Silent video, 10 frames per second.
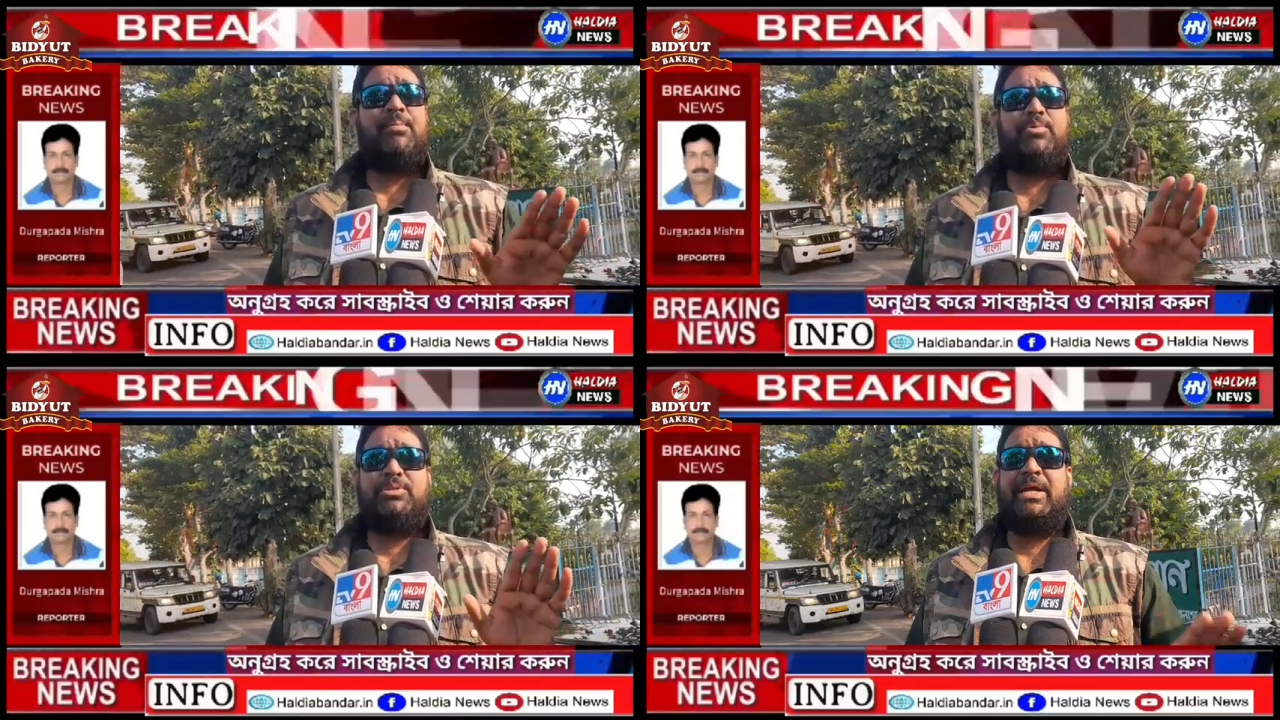
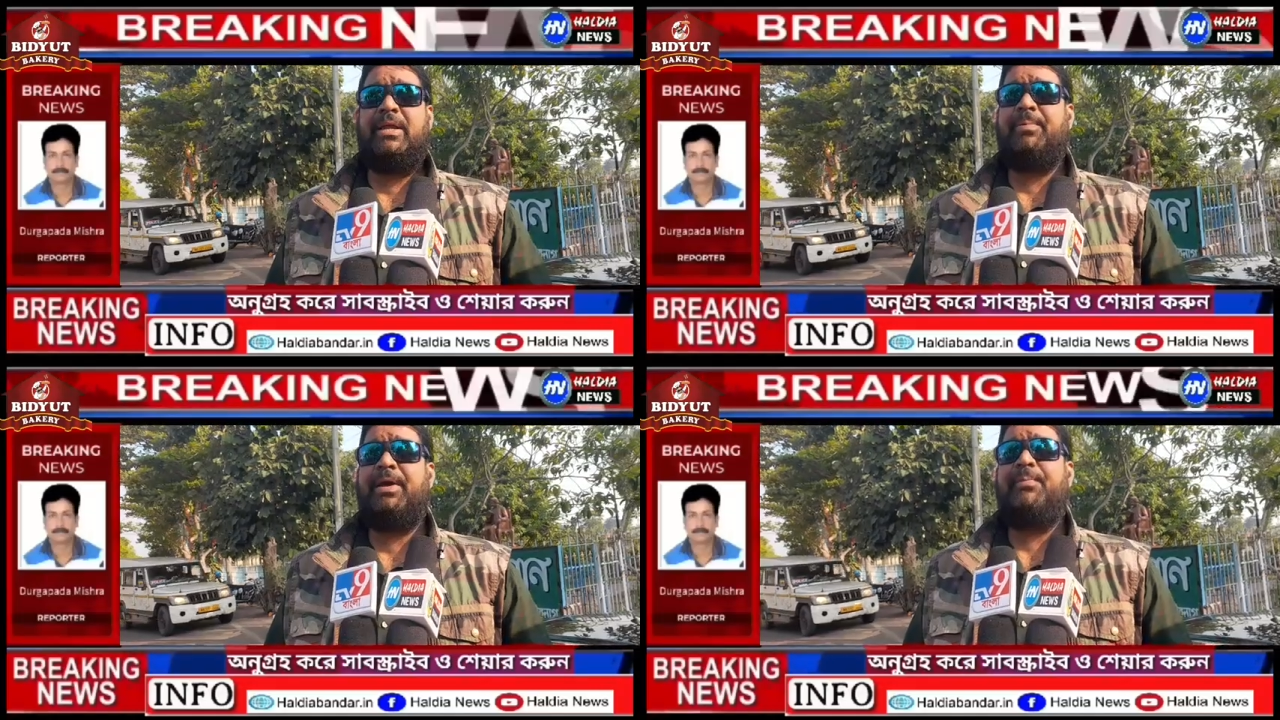বুঝে
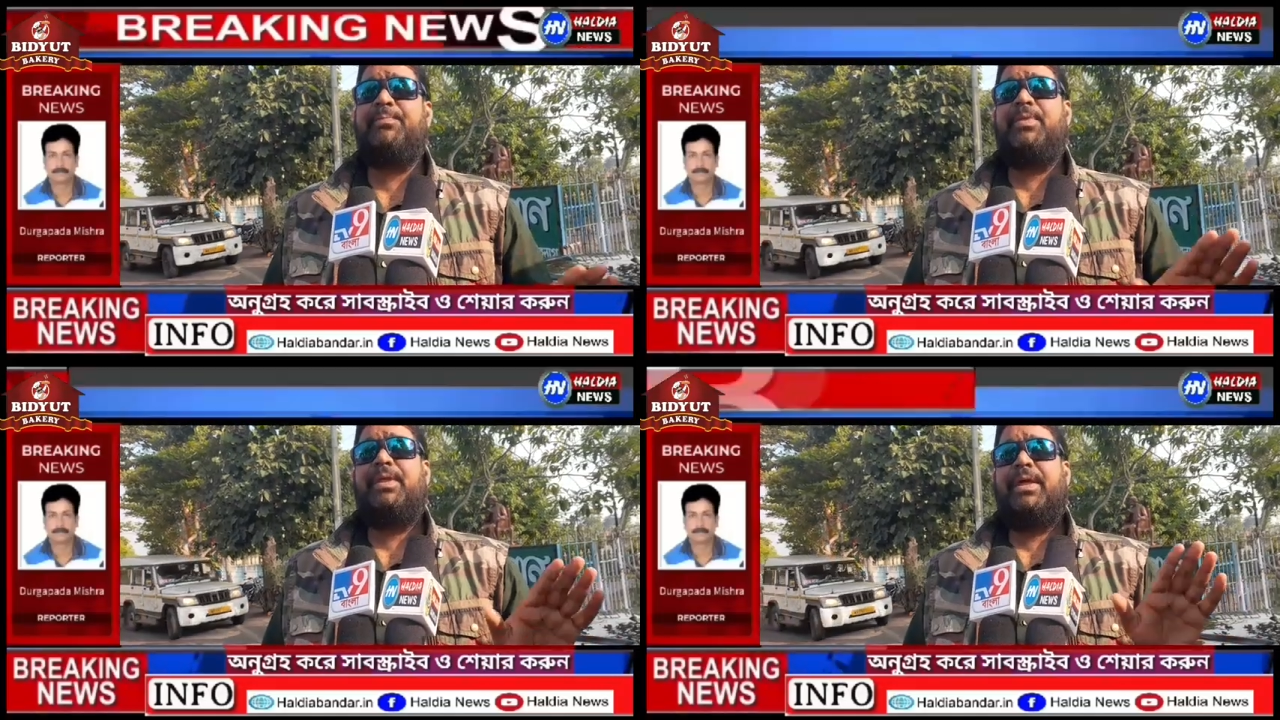নেবে
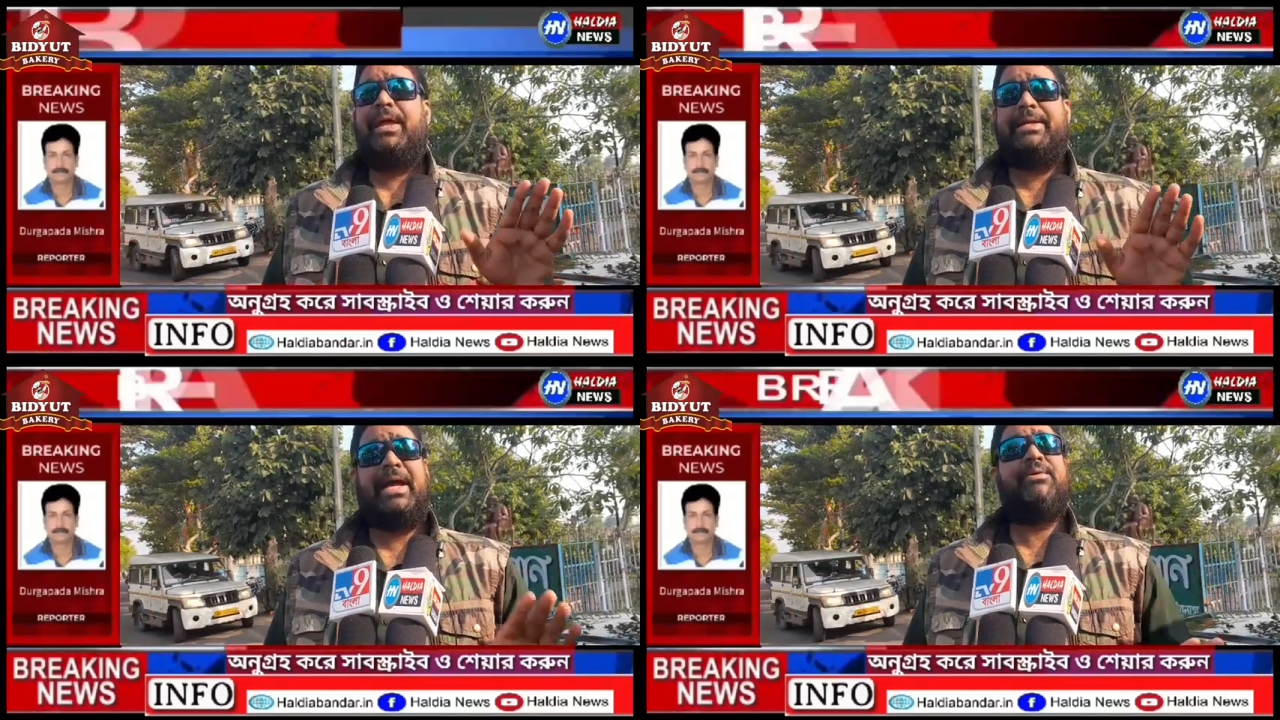
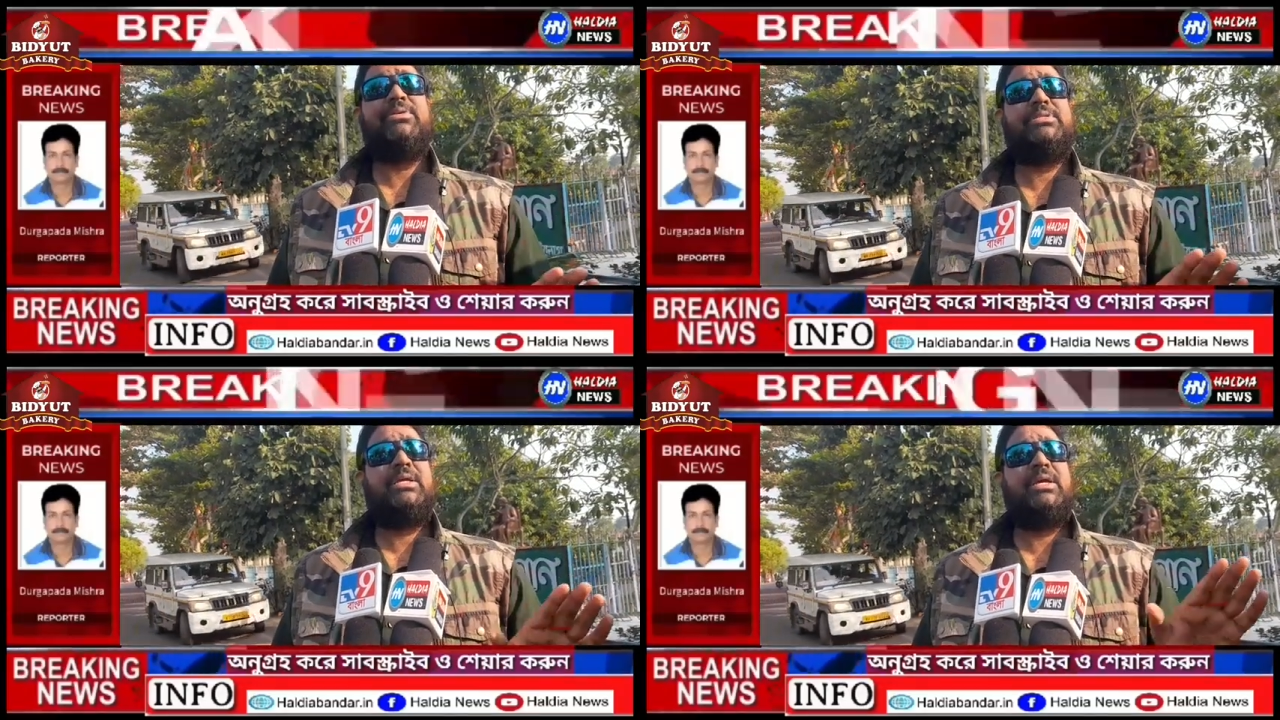এটাই
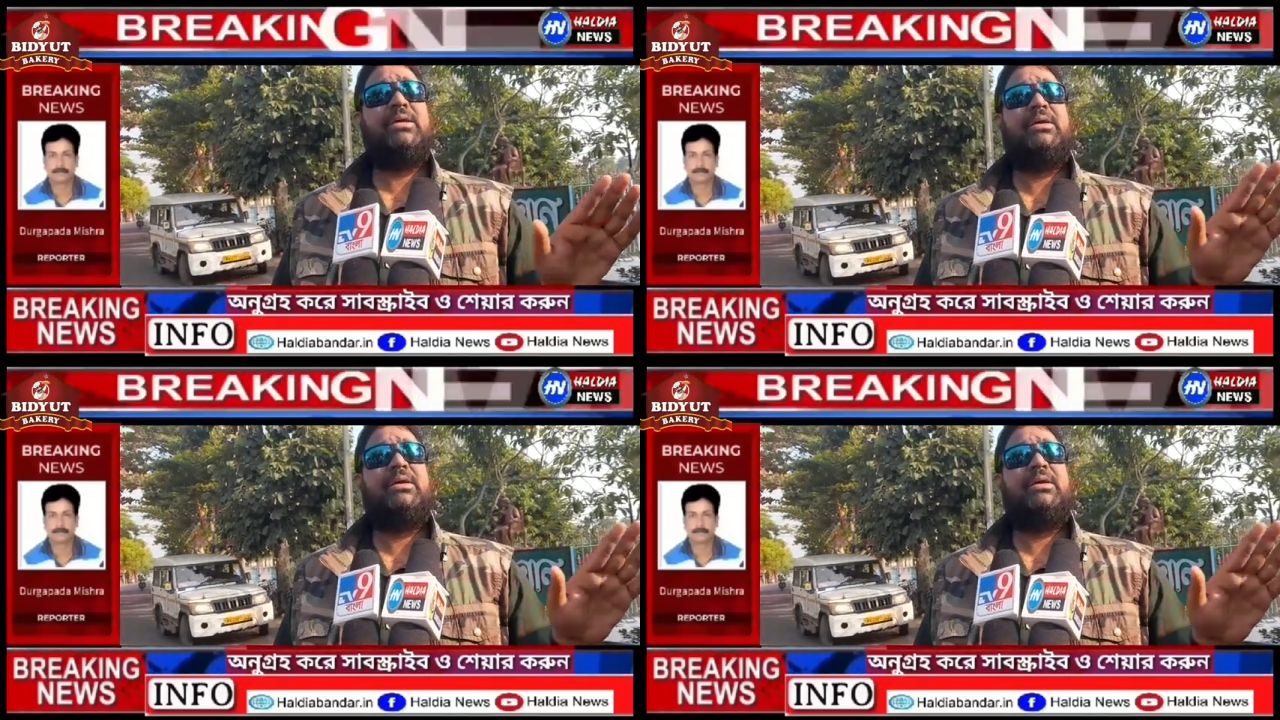হচ্ছে